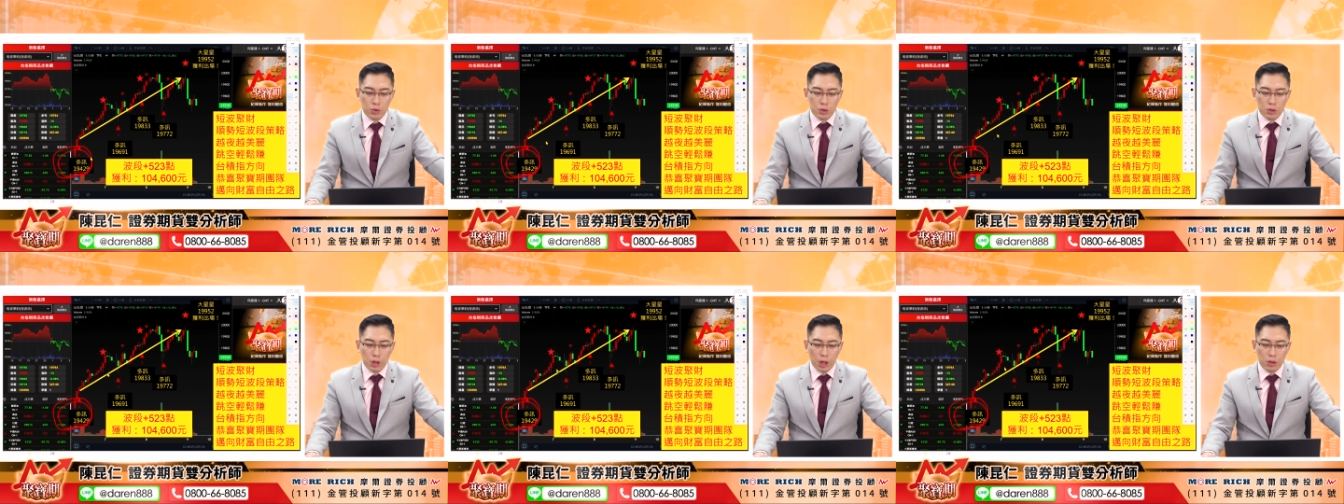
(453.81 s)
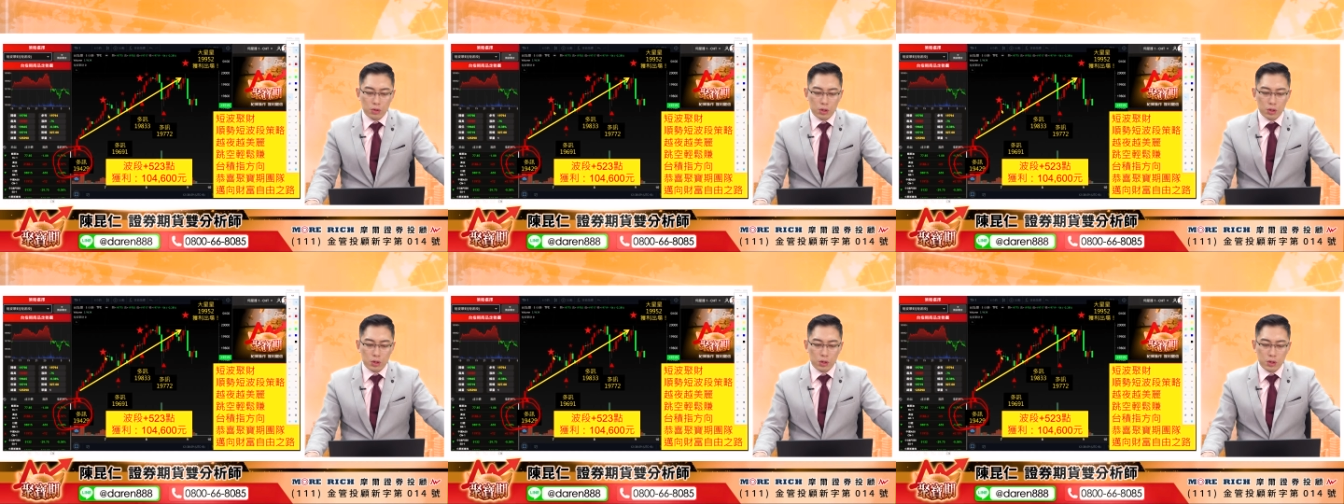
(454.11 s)
然后
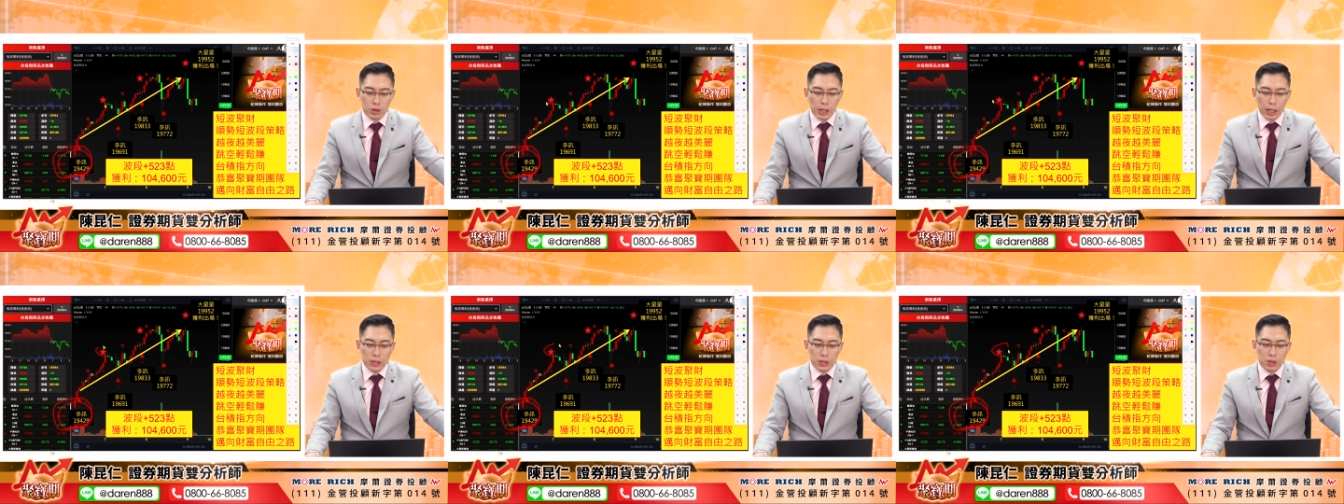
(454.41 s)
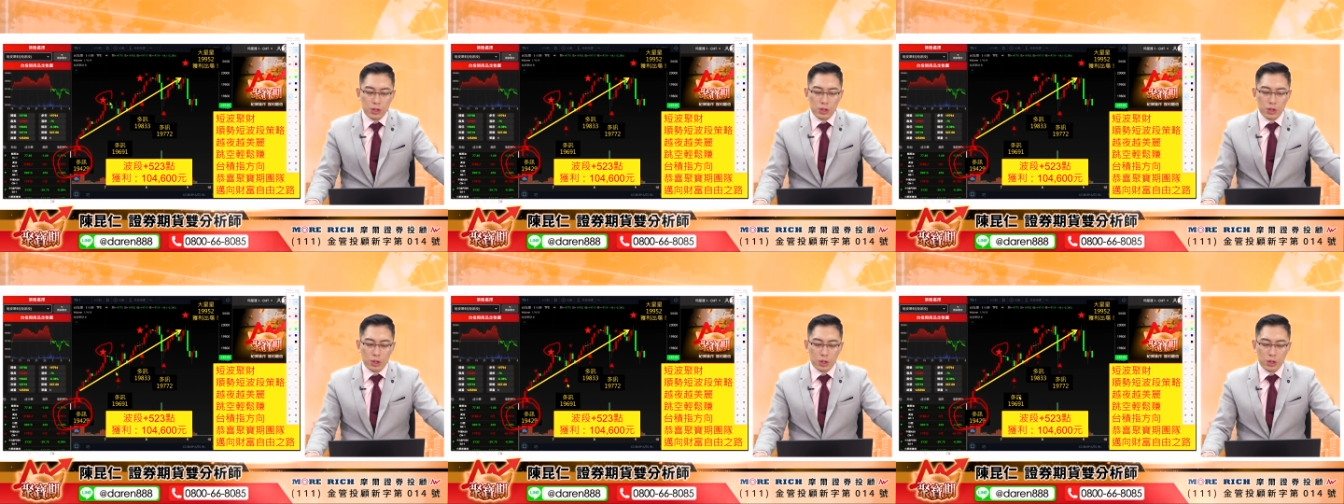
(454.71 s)
呢，大猩
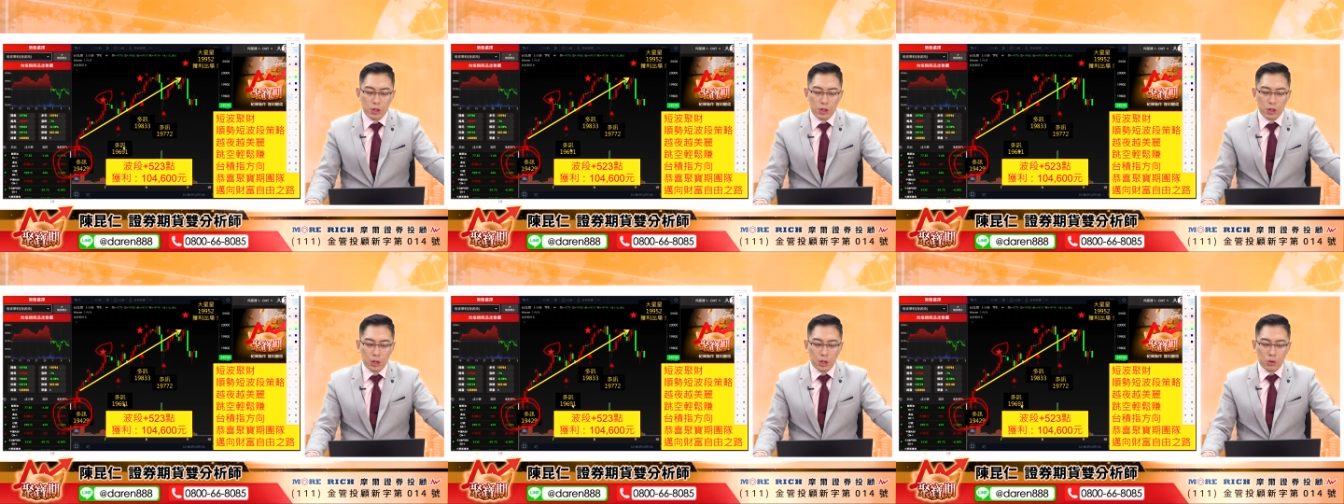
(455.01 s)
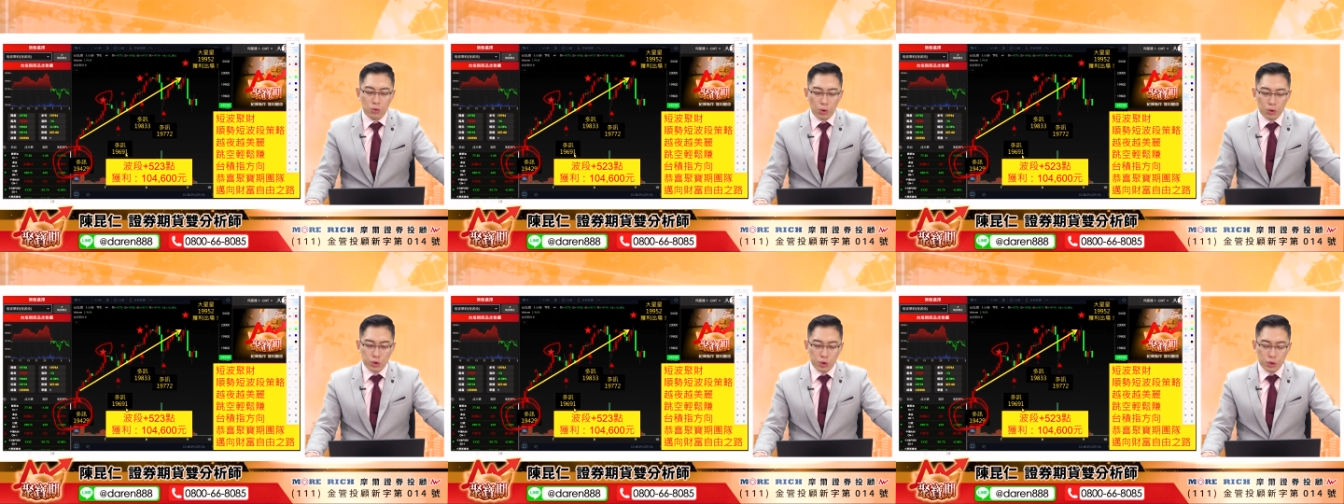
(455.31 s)
猩
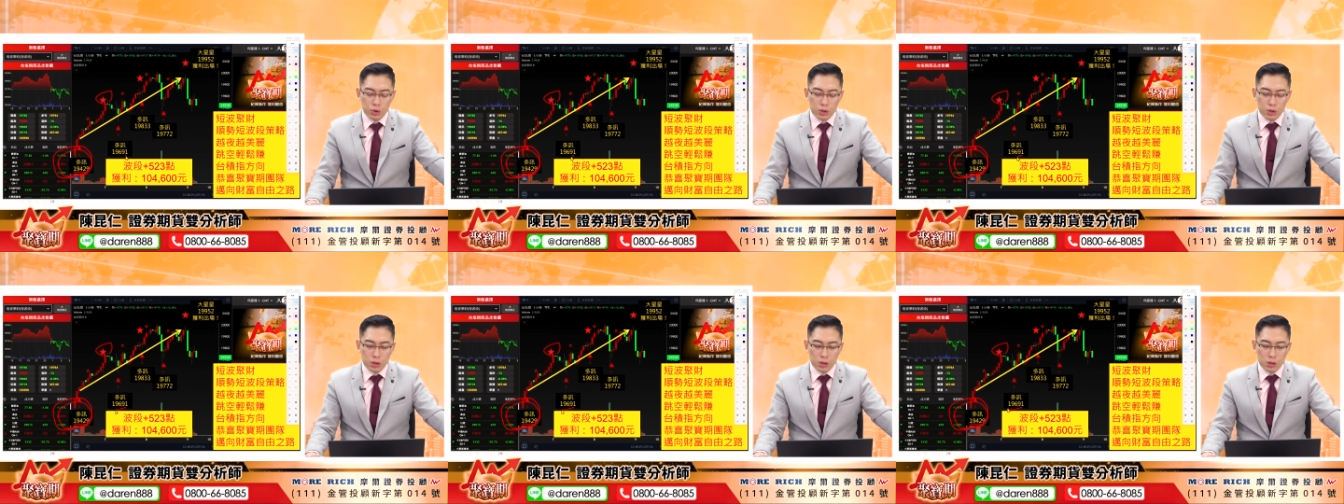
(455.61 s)
多讯